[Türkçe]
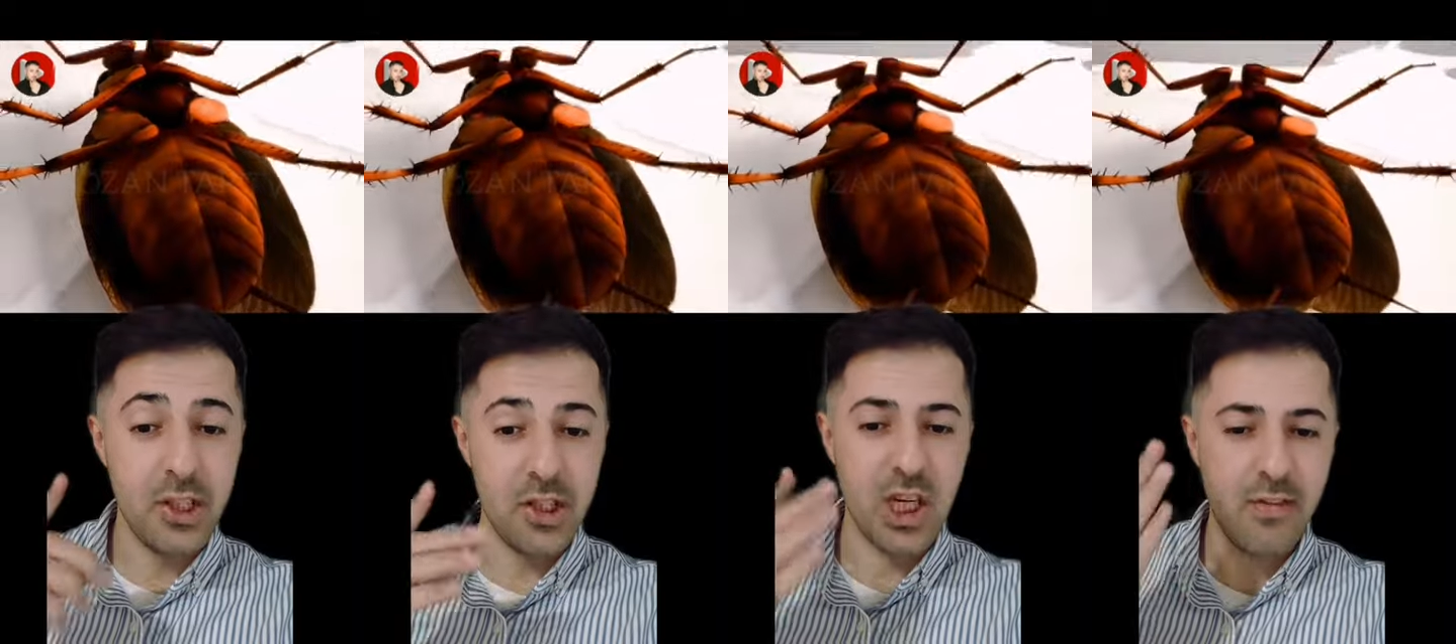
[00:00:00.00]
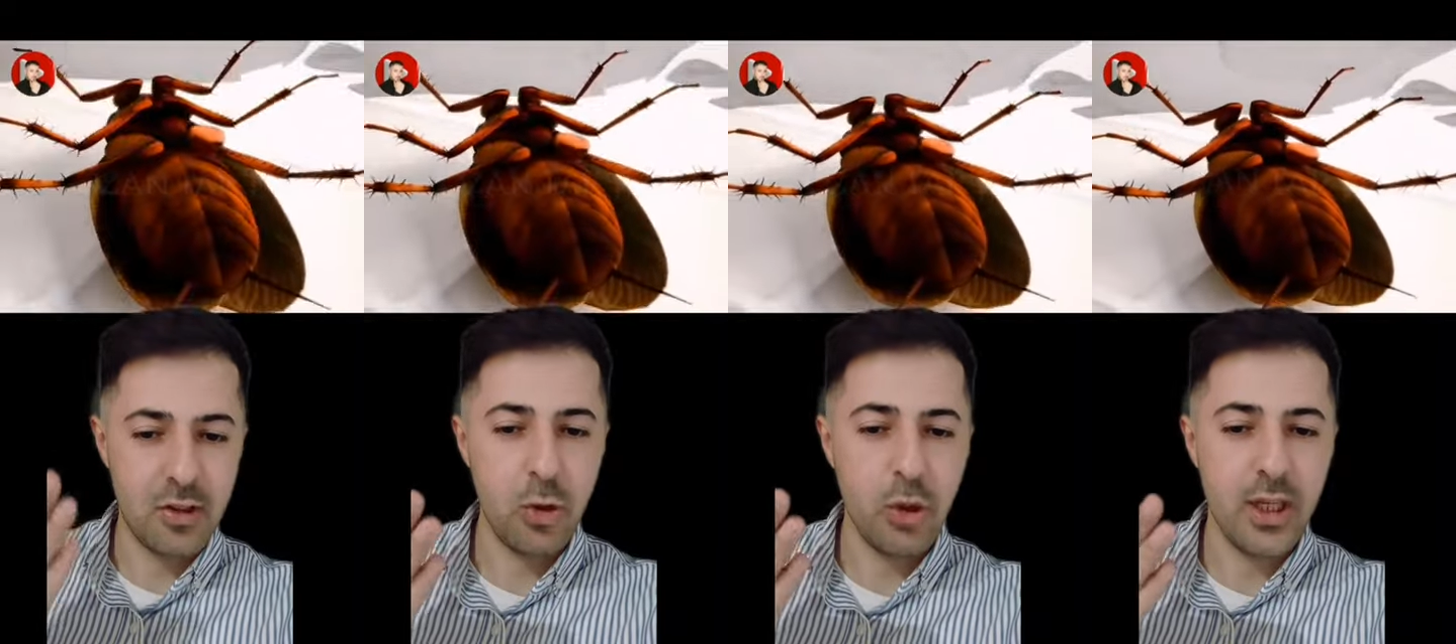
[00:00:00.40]
için
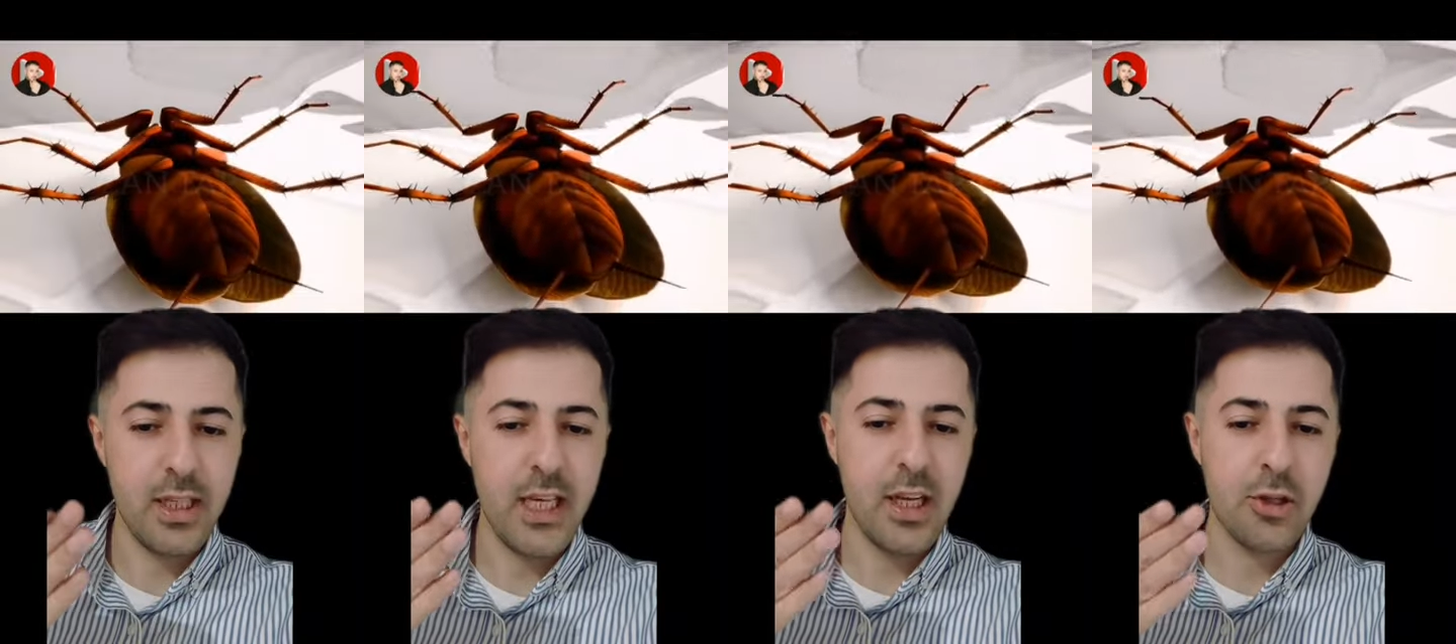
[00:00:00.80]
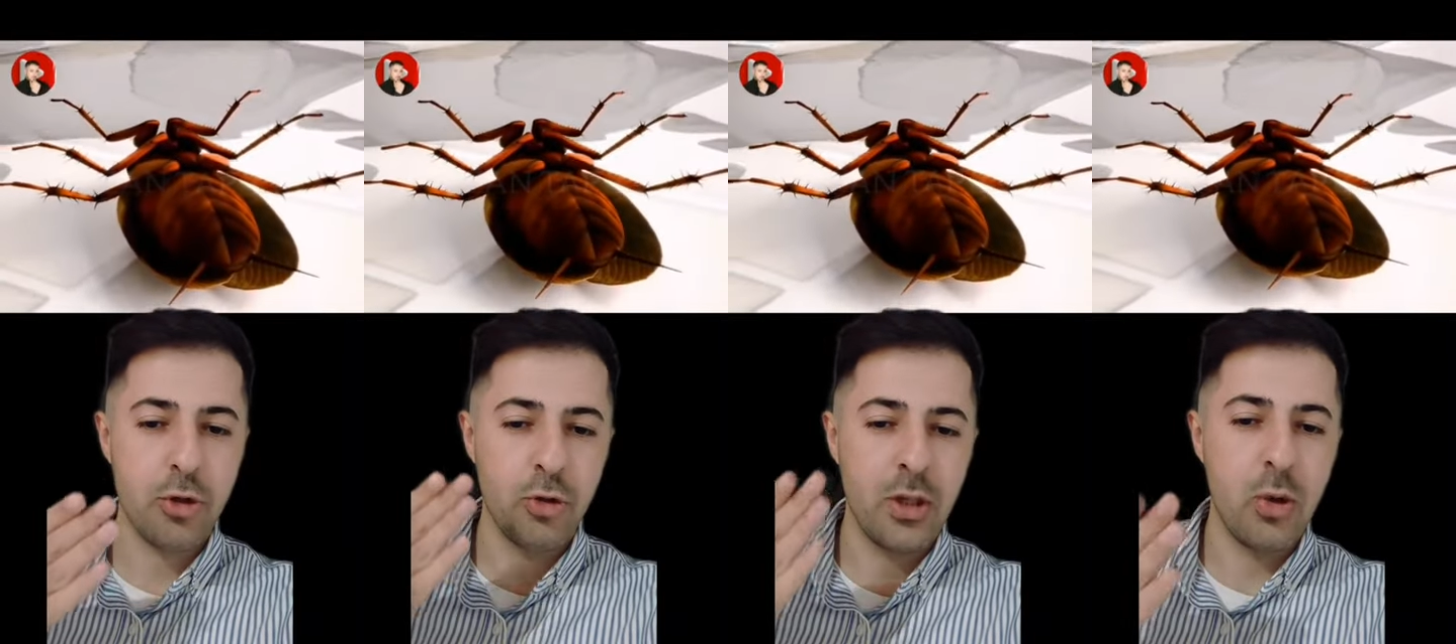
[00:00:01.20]
kafası yok ya
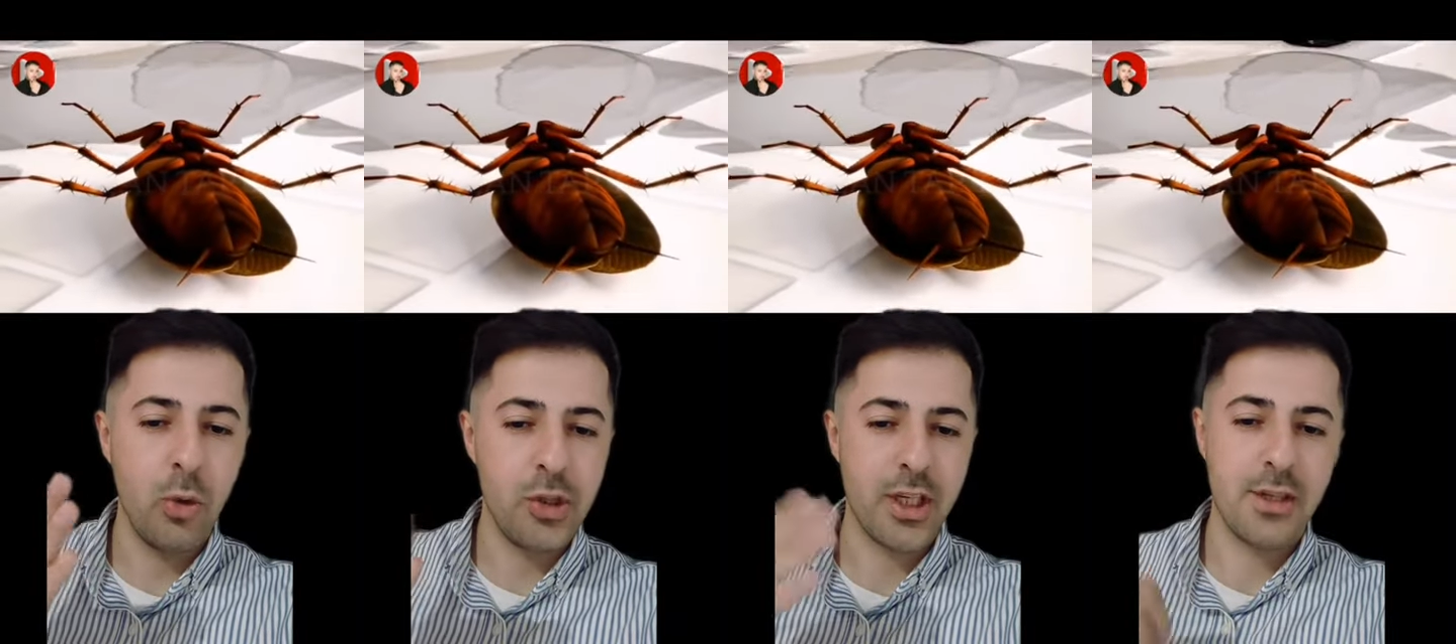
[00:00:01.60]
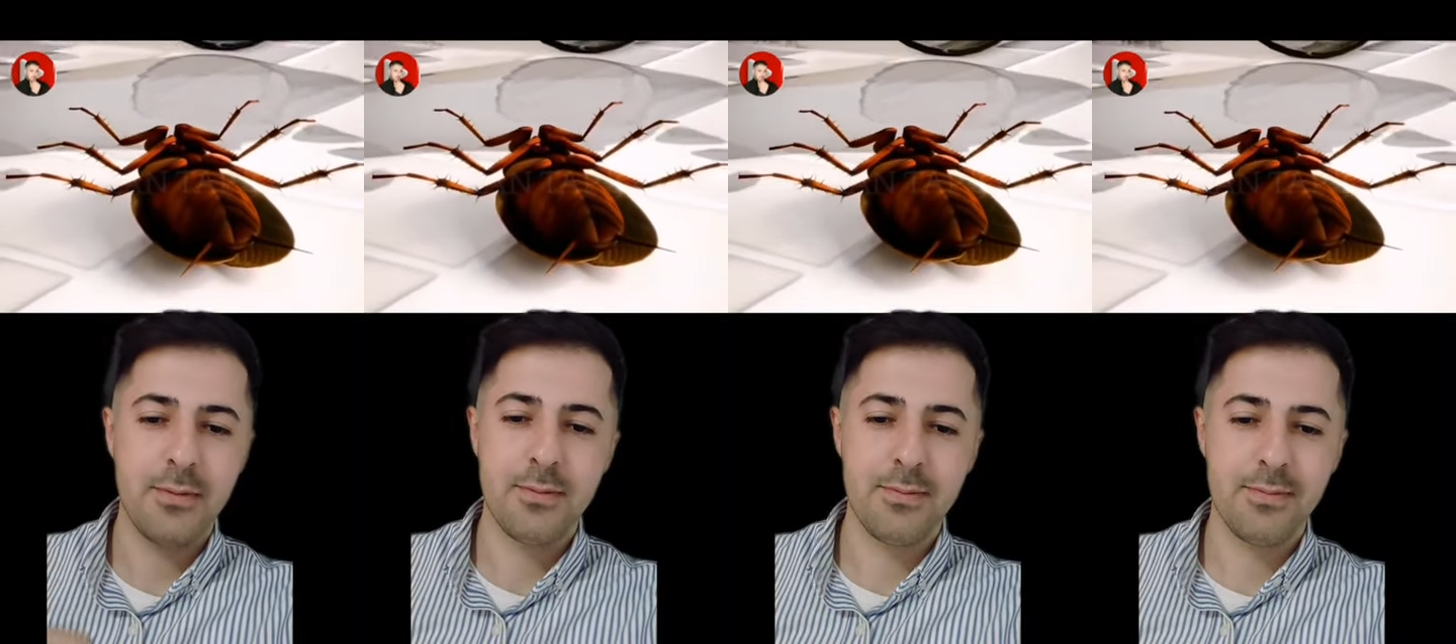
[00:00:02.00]
dehidrasyondan ölecek.